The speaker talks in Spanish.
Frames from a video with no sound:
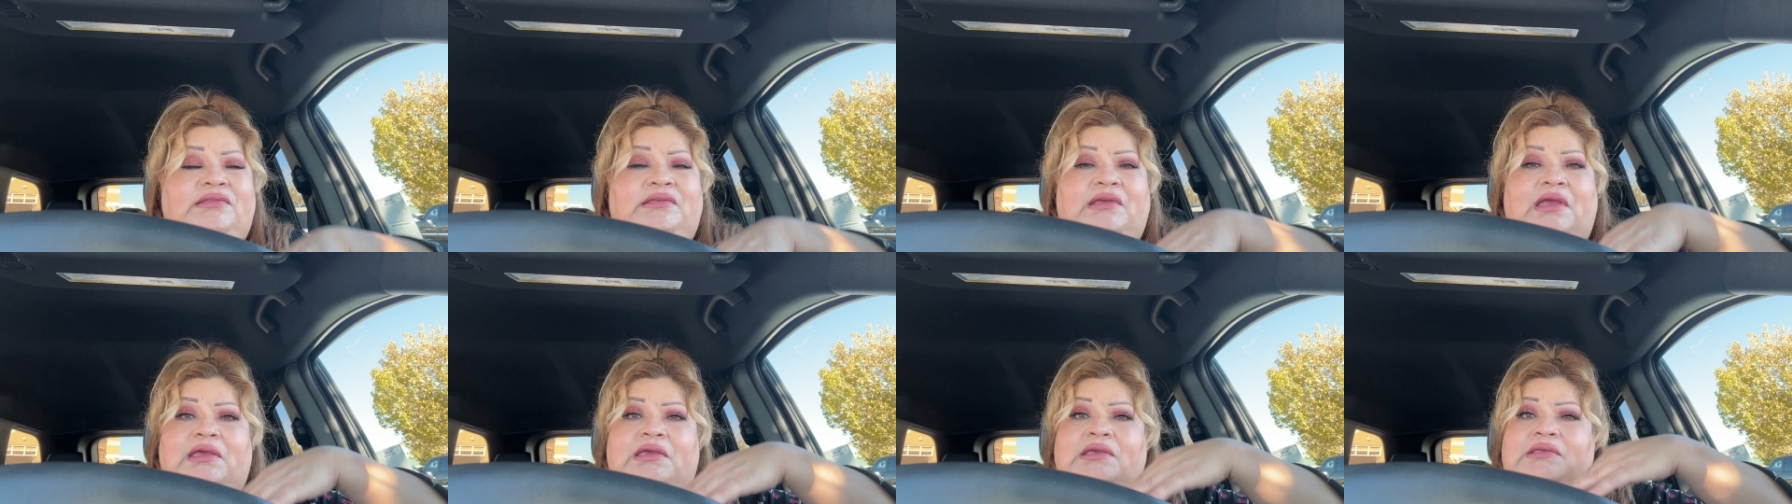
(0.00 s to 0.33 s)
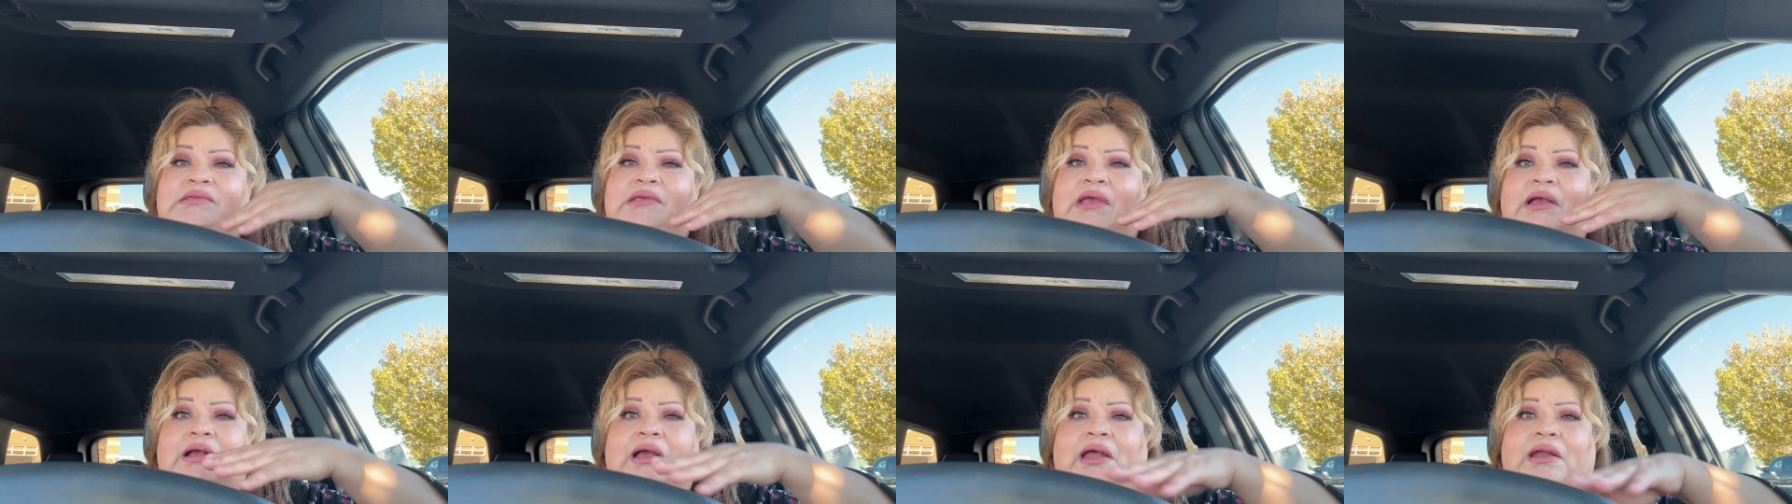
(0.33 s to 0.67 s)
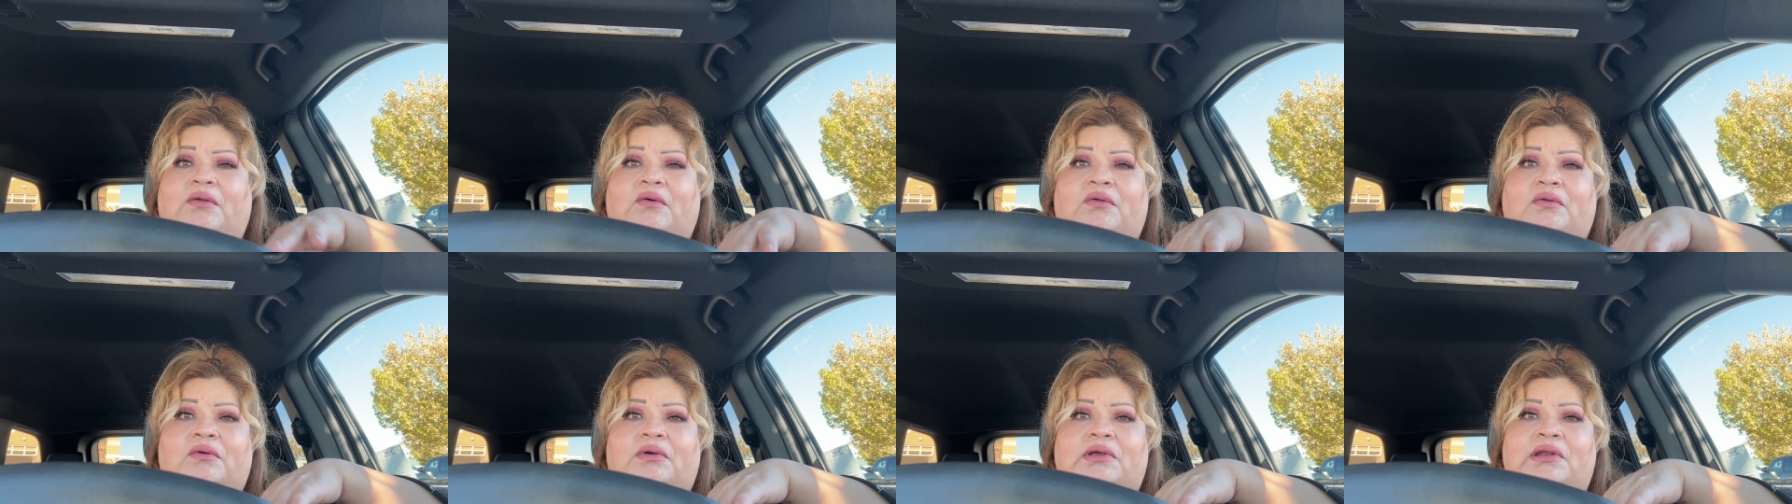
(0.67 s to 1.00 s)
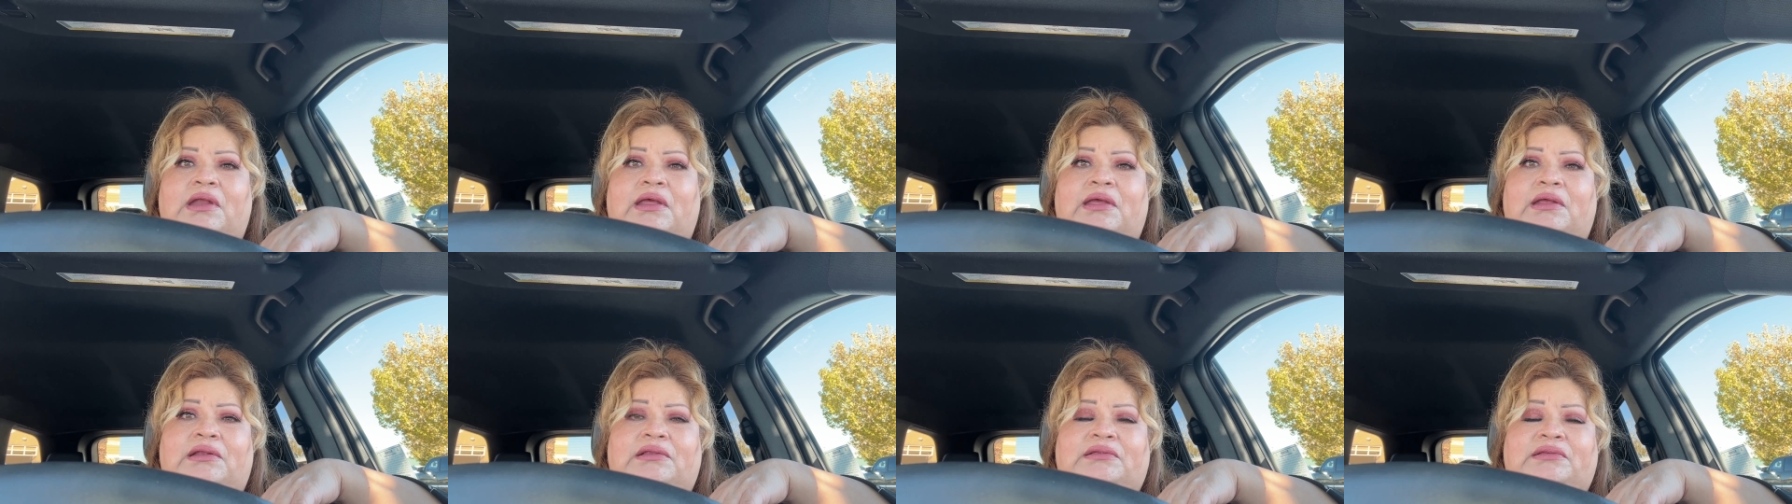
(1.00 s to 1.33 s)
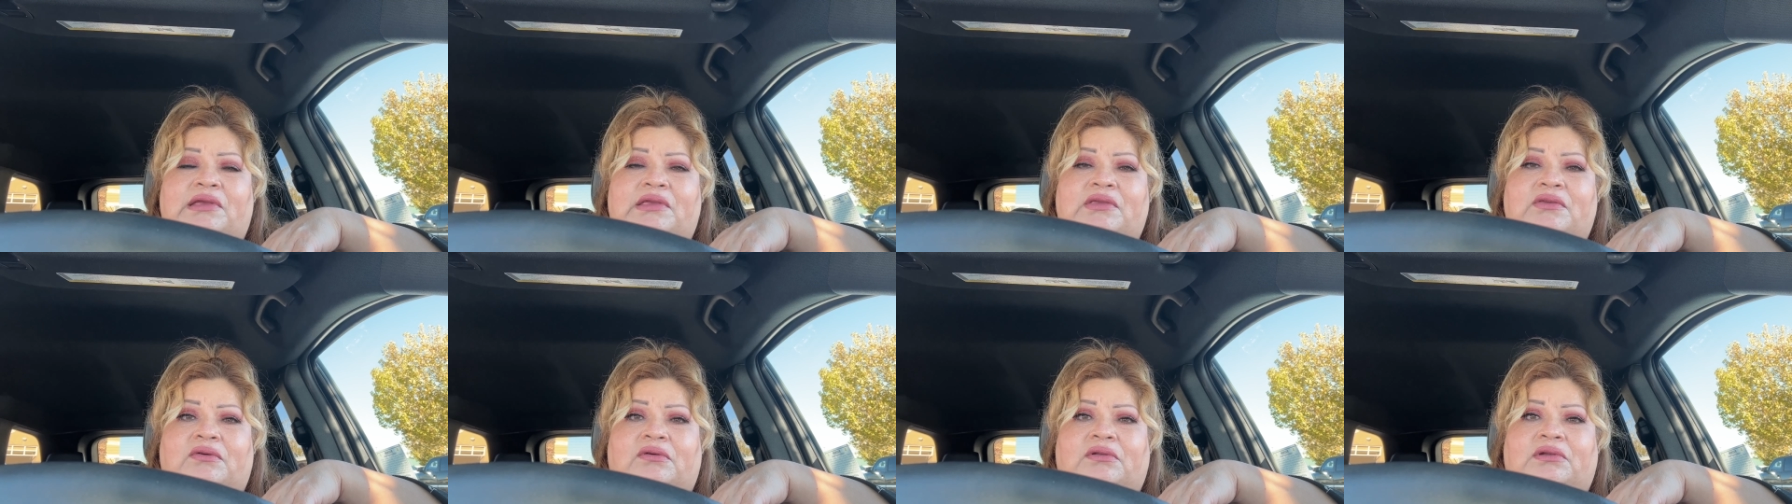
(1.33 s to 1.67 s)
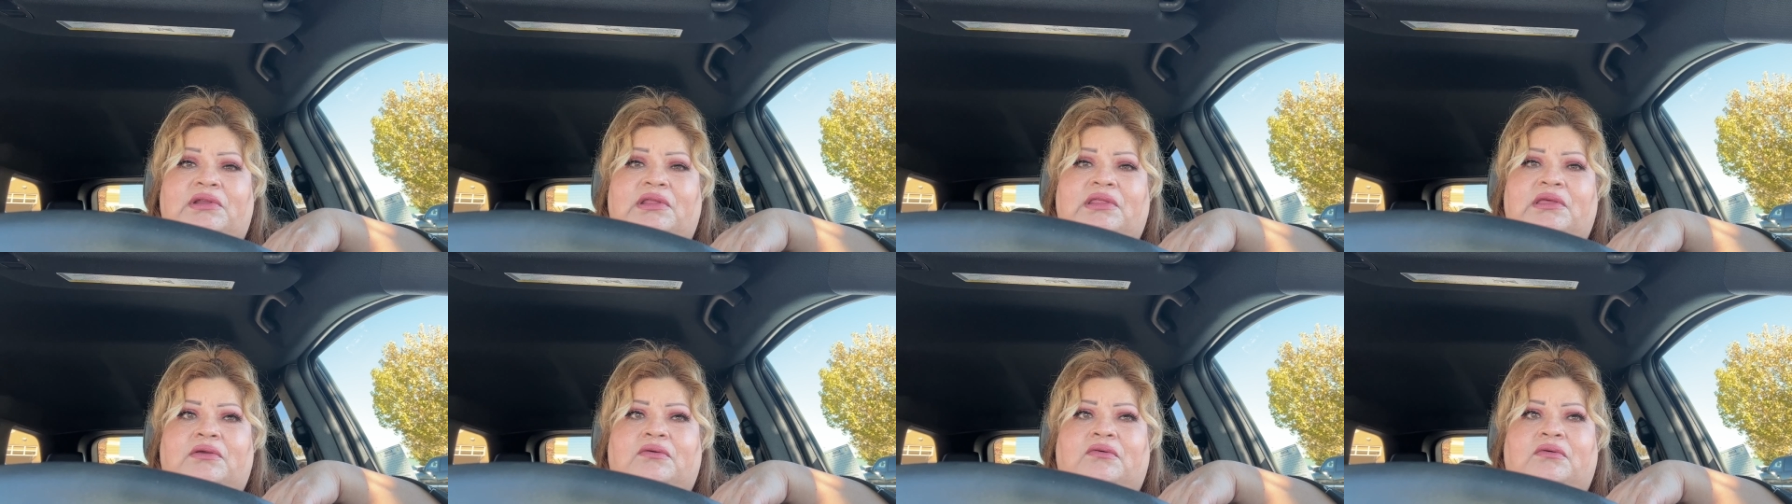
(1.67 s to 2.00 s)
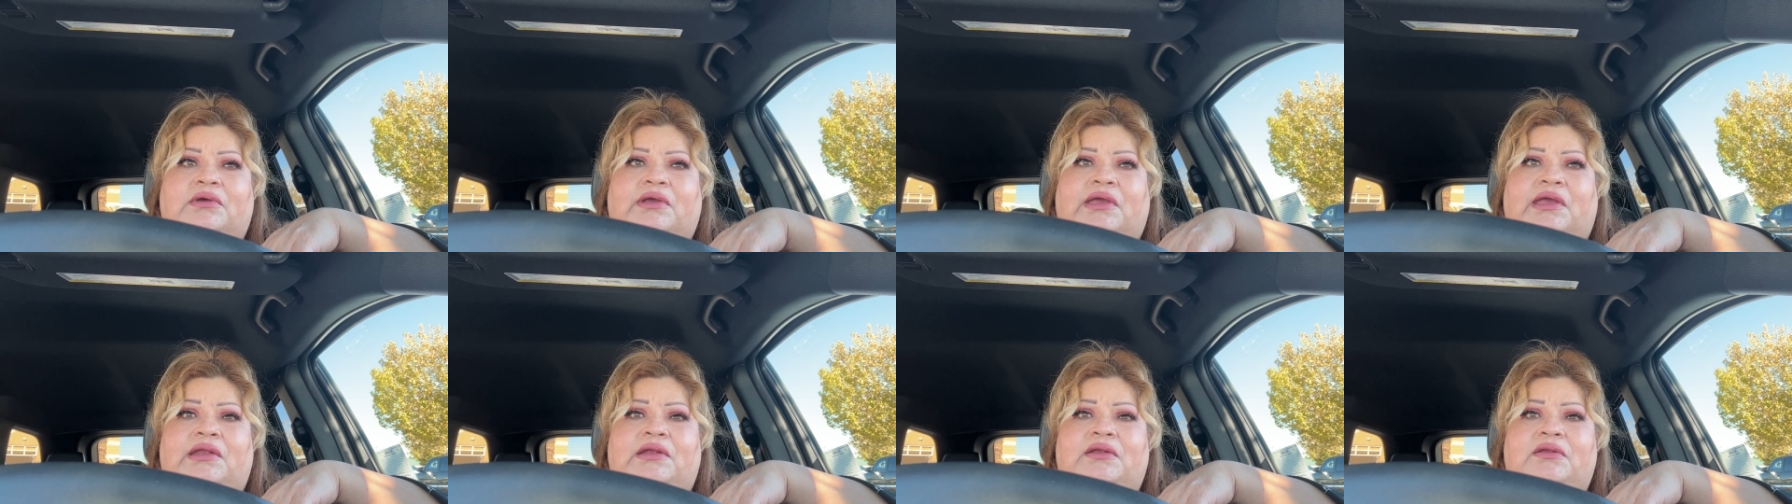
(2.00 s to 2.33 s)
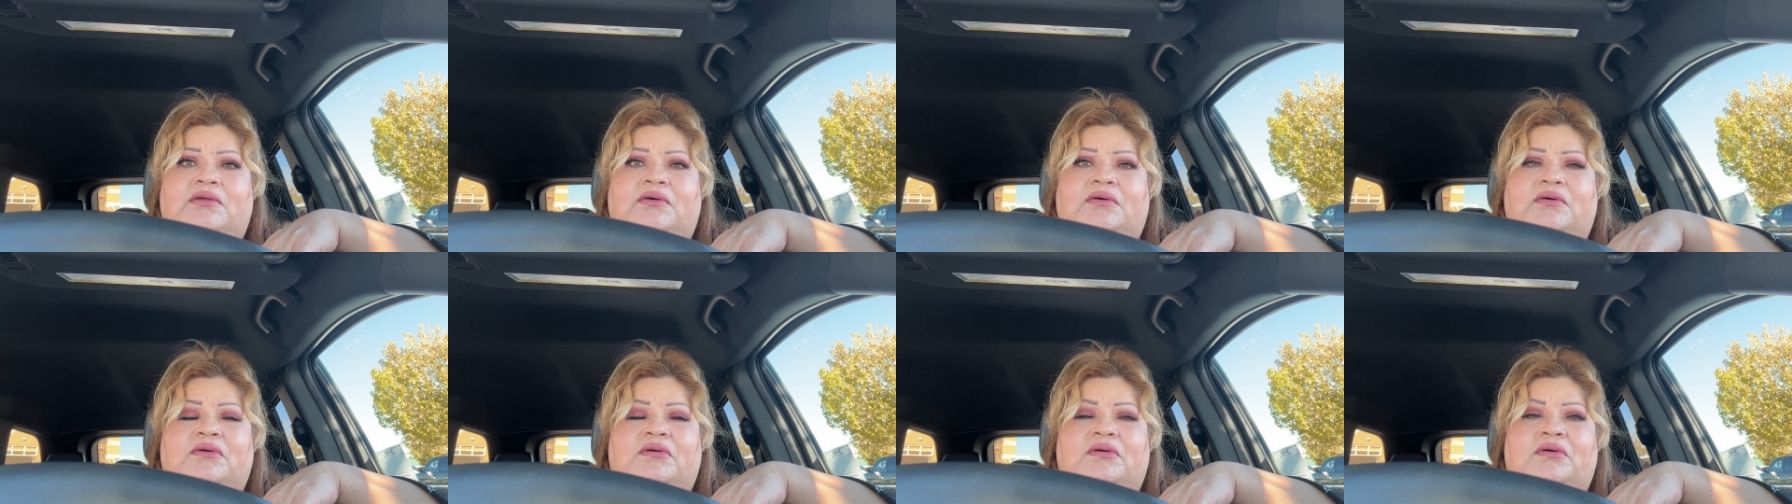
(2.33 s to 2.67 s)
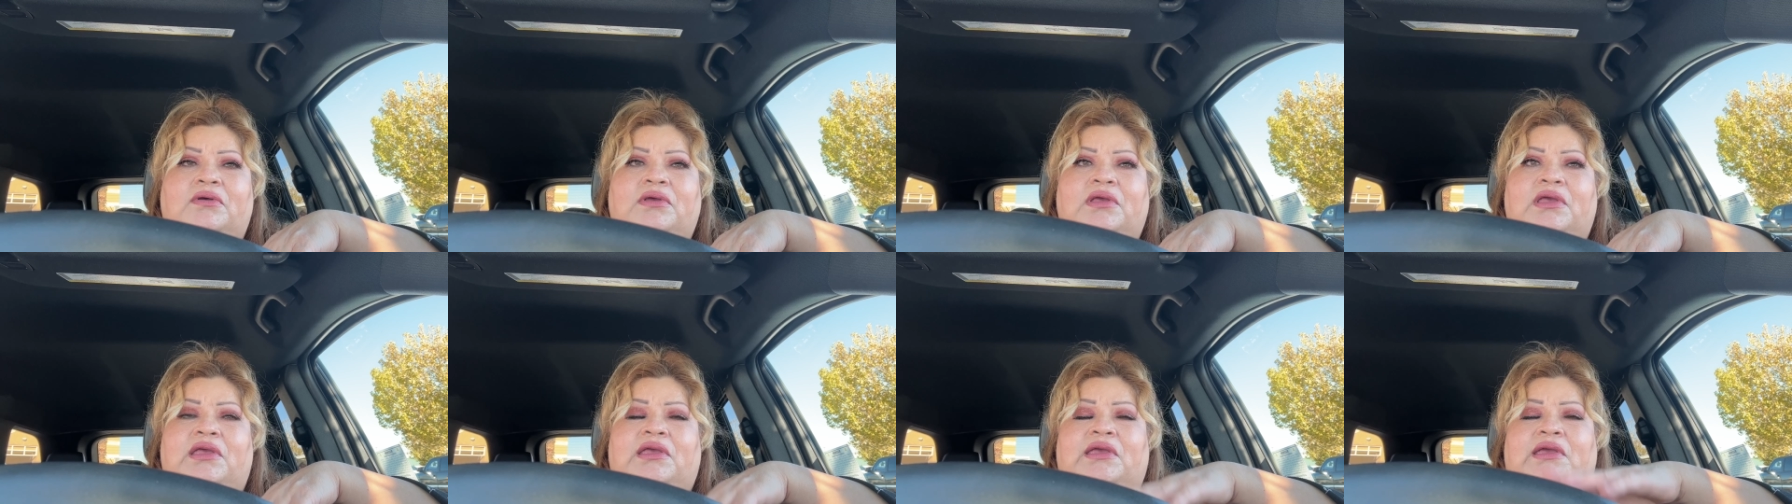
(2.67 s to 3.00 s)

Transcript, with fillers: de ahí se acaloró el, señor, le dijo que no.